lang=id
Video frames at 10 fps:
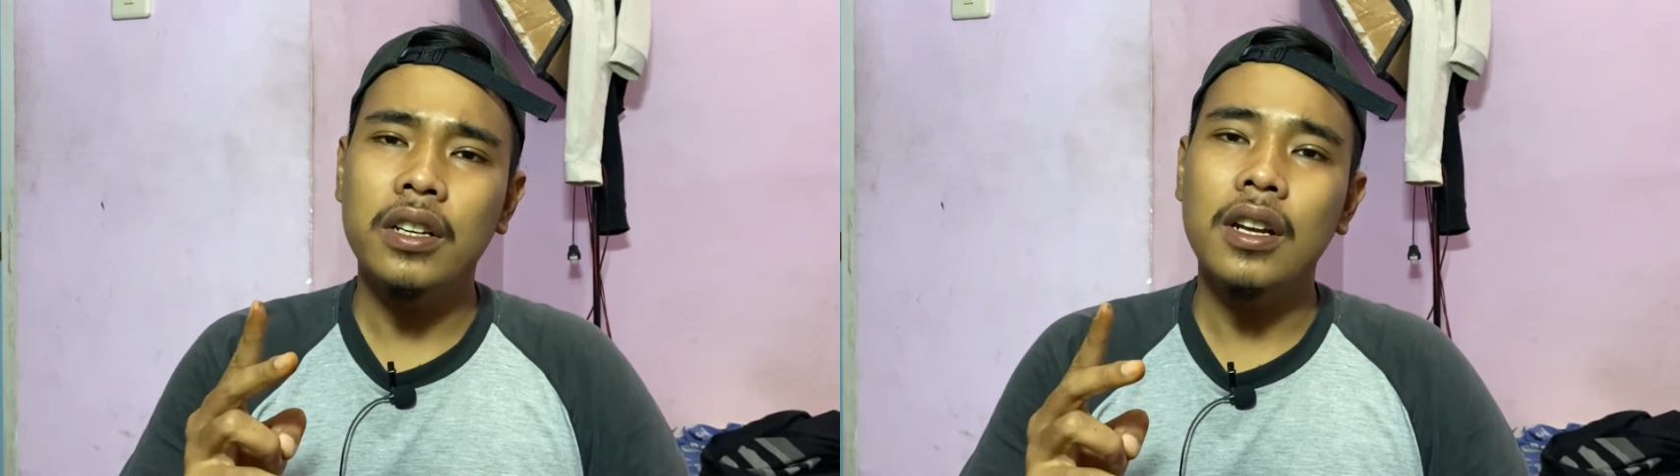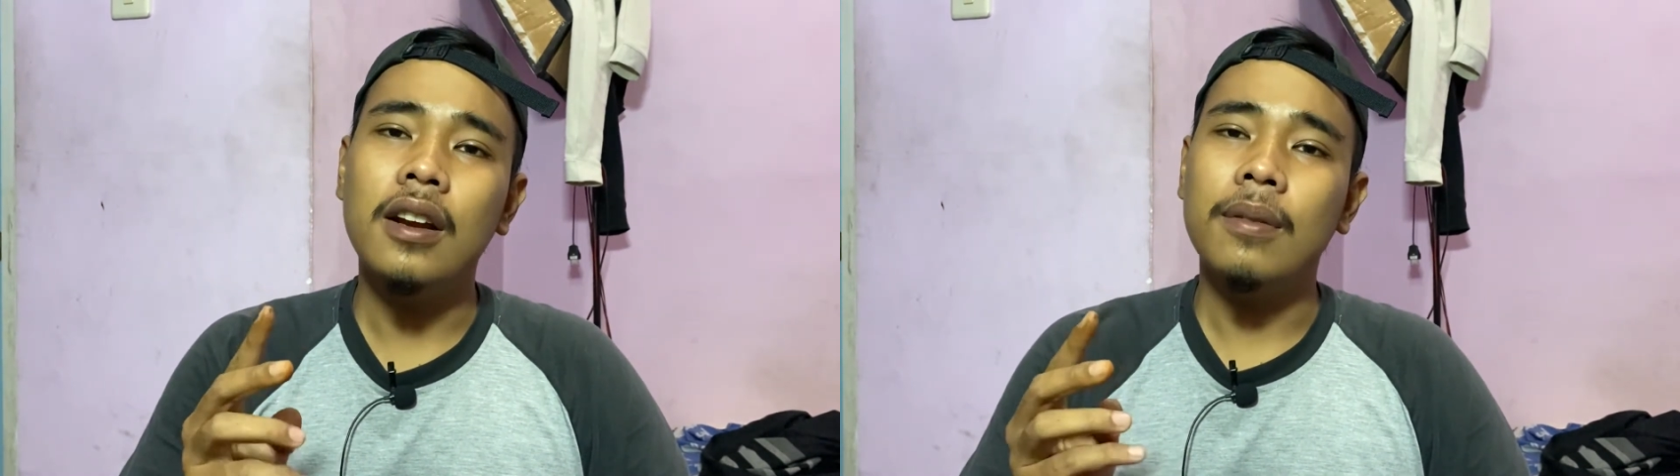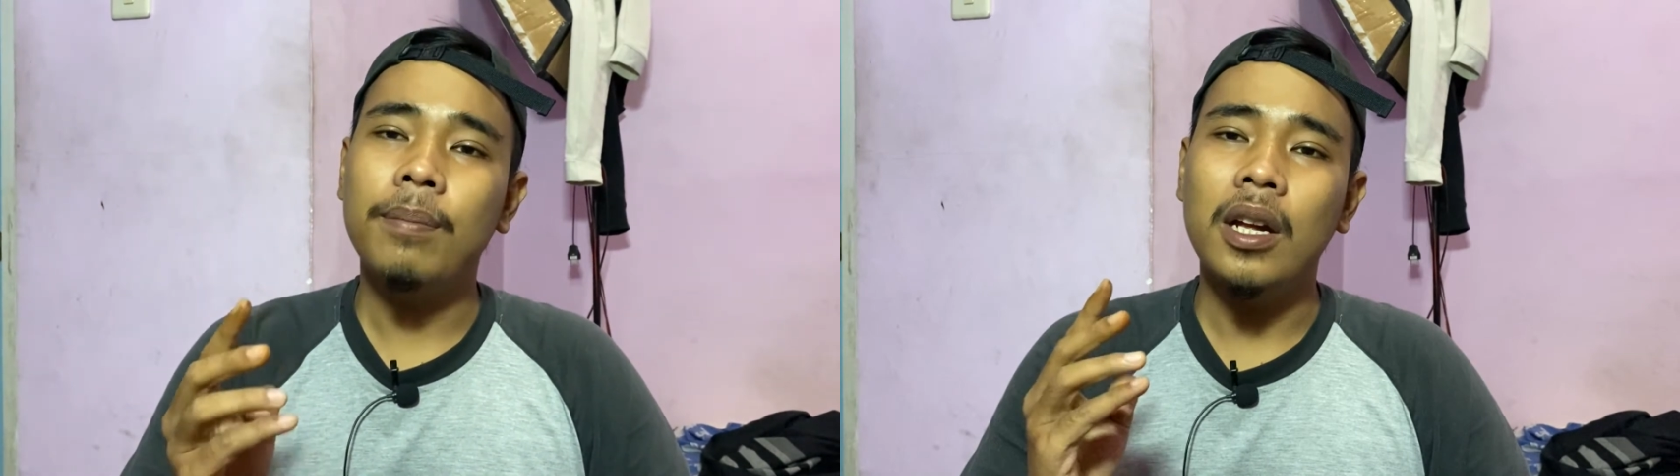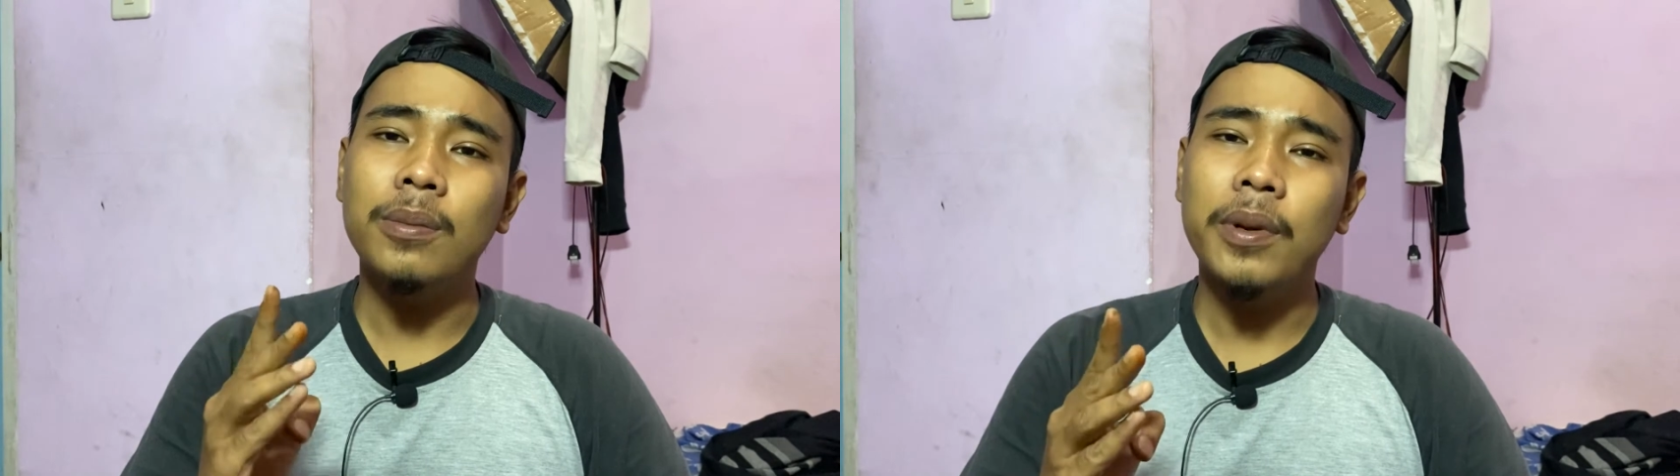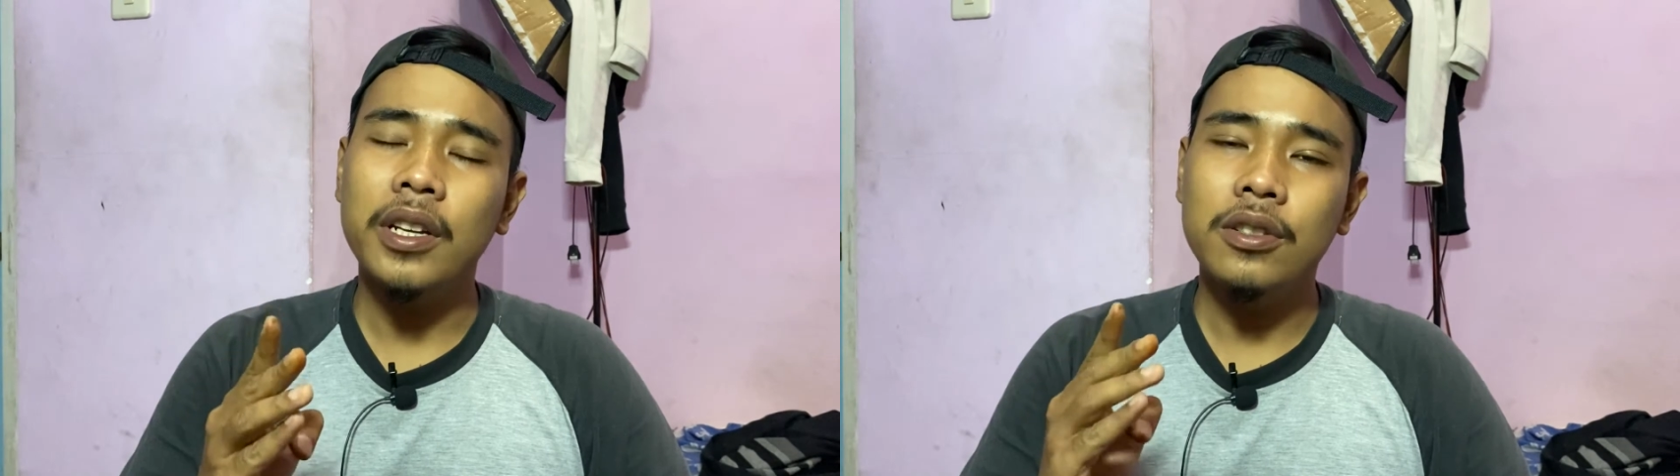dan
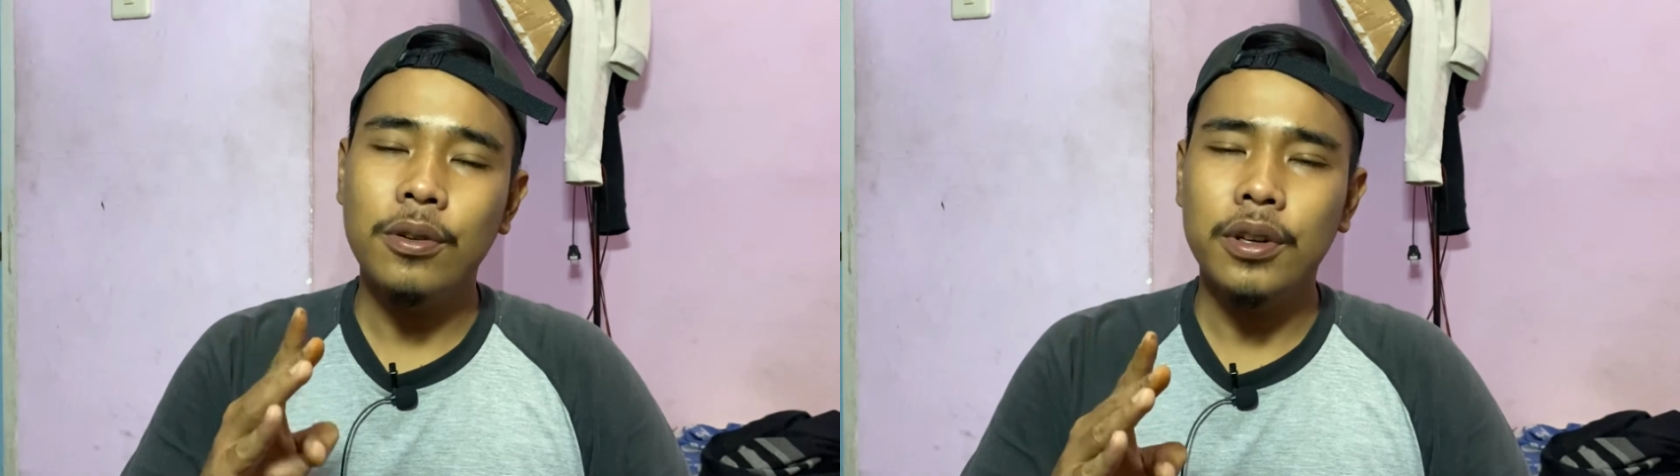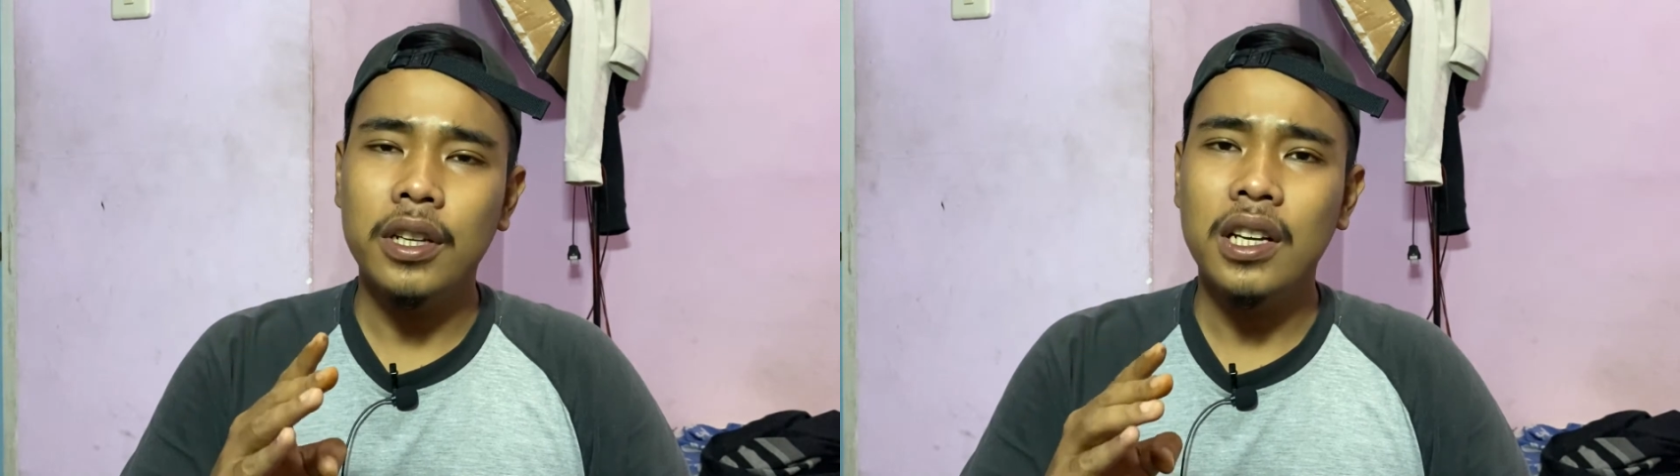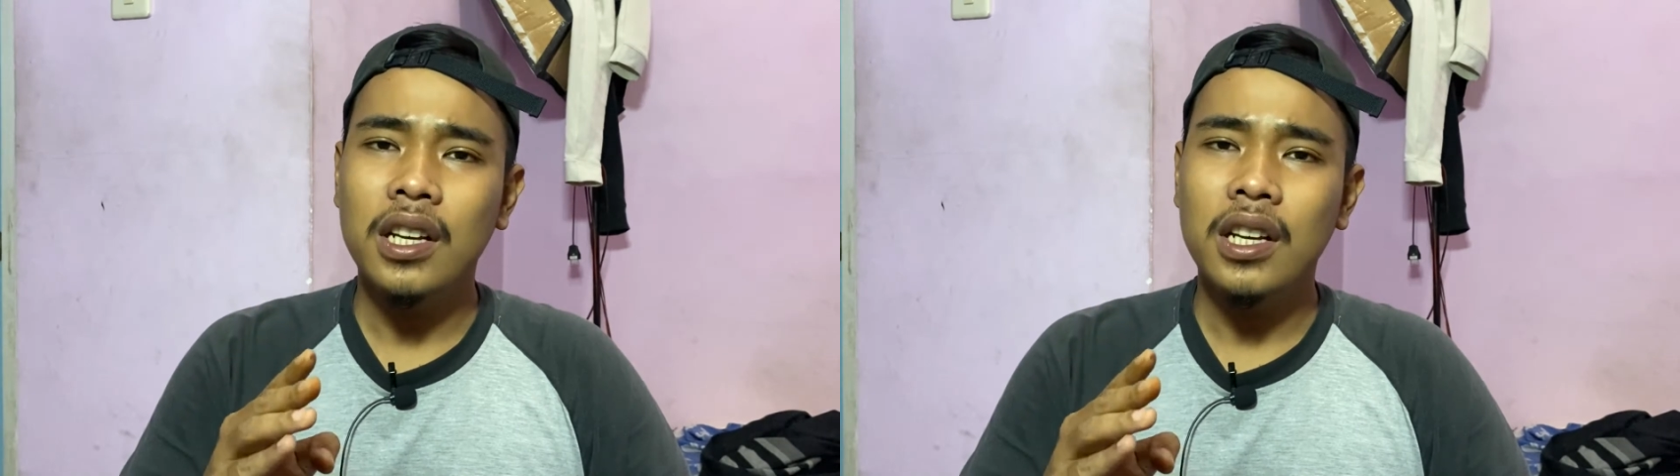4P di Sonic